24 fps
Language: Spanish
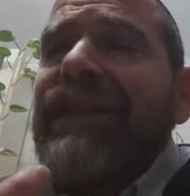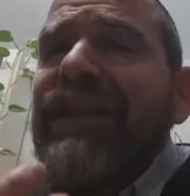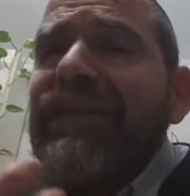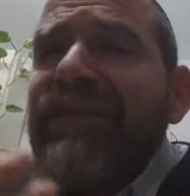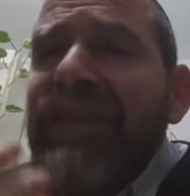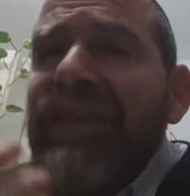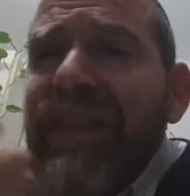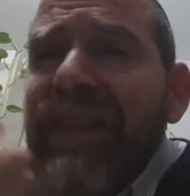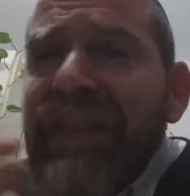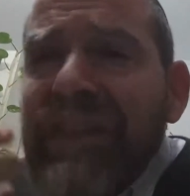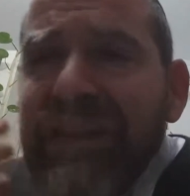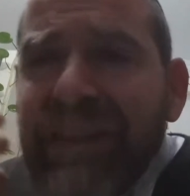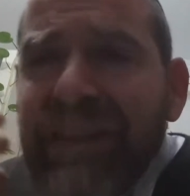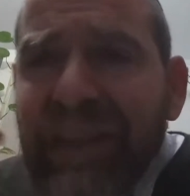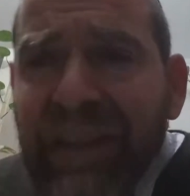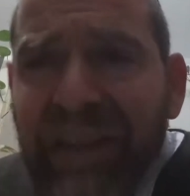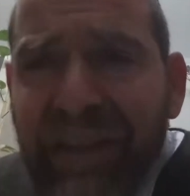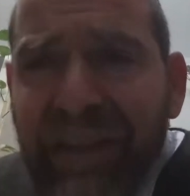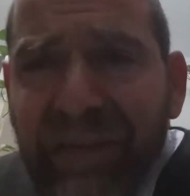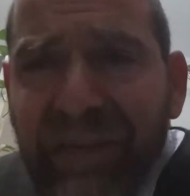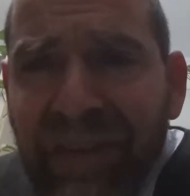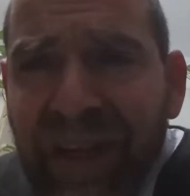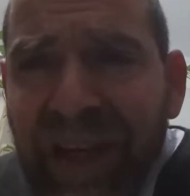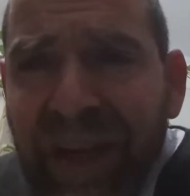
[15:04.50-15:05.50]
divina se
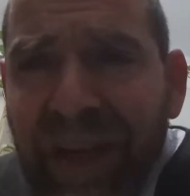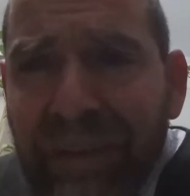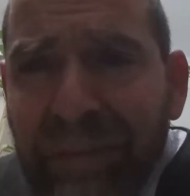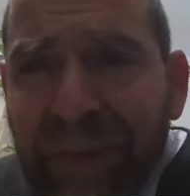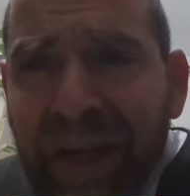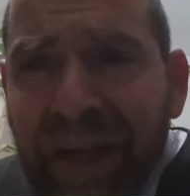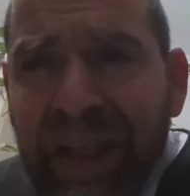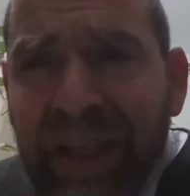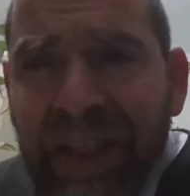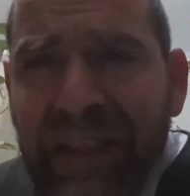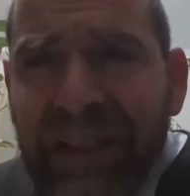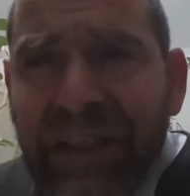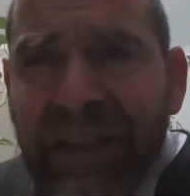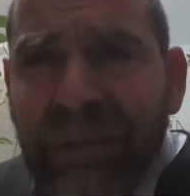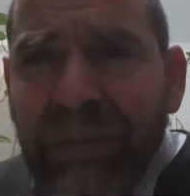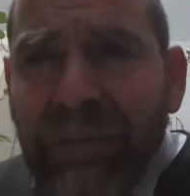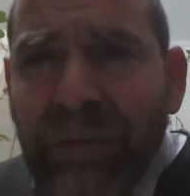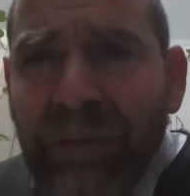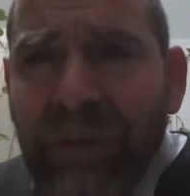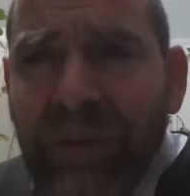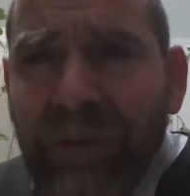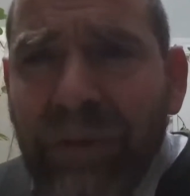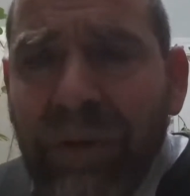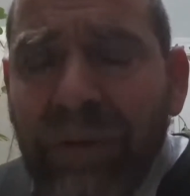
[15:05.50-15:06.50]
revela más en este
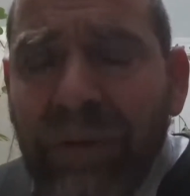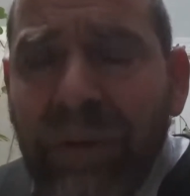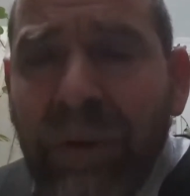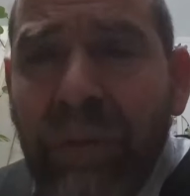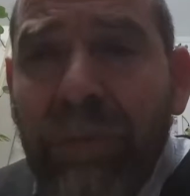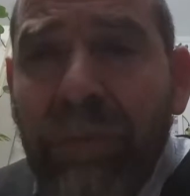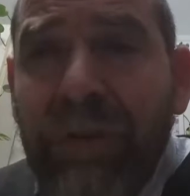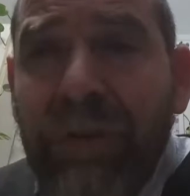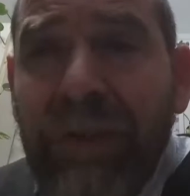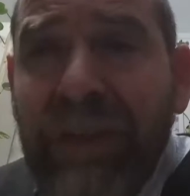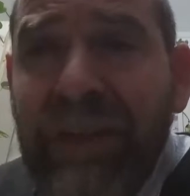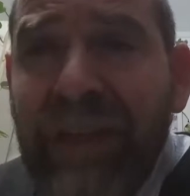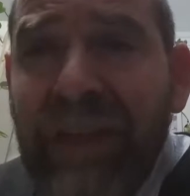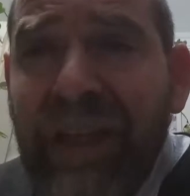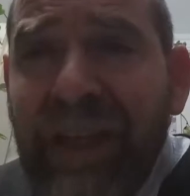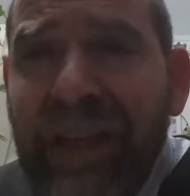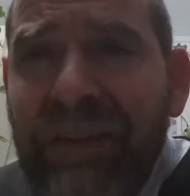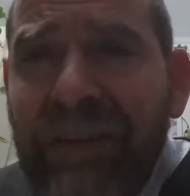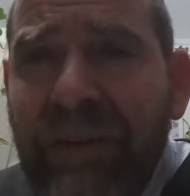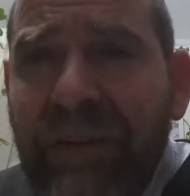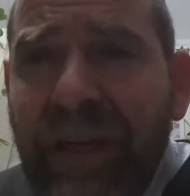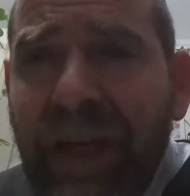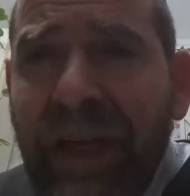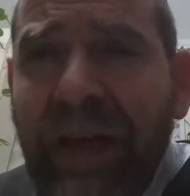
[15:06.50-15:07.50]
mundo, como dice
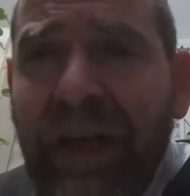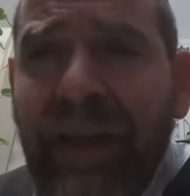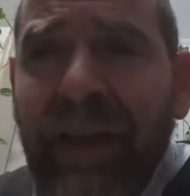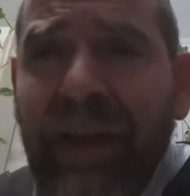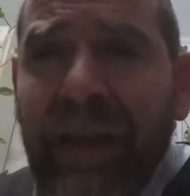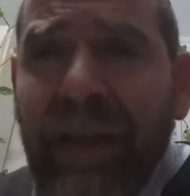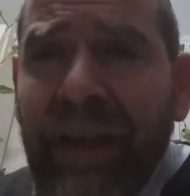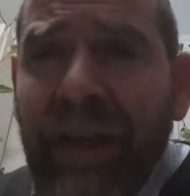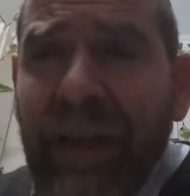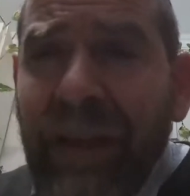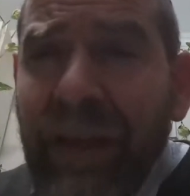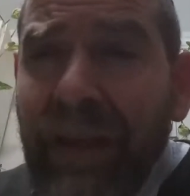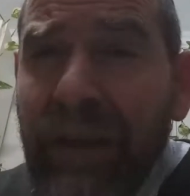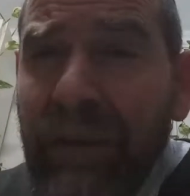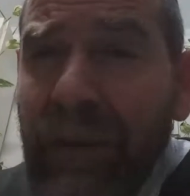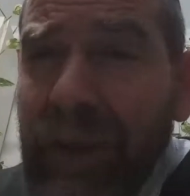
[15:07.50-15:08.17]
la Torá. Y